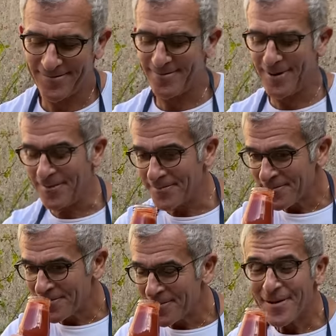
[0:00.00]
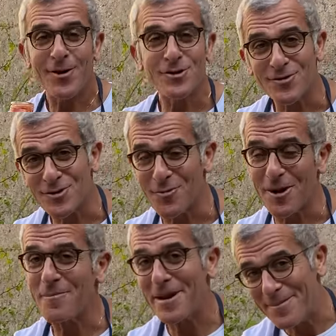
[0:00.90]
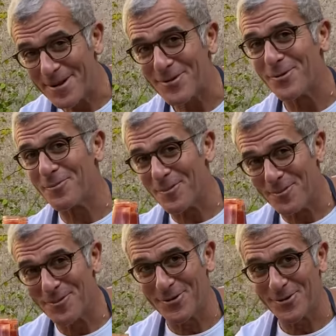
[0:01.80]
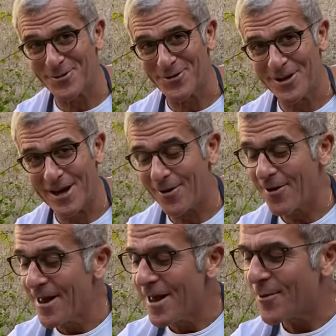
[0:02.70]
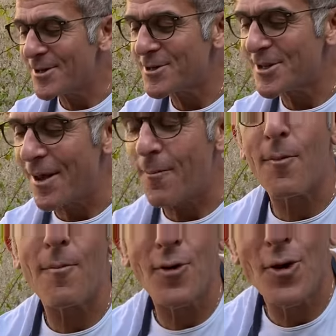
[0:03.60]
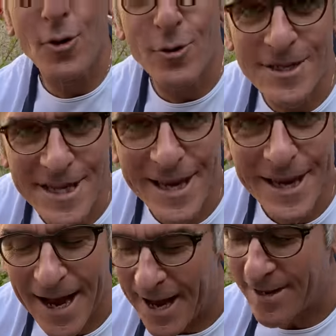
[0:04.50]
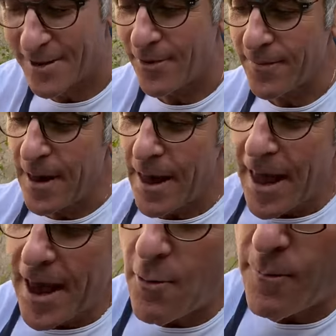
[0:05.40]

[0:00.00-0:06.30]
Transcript: Beh, oggi facciamo un abbinamento col pomodoro siciliano, questo si chiama pomodoro siccagno, è un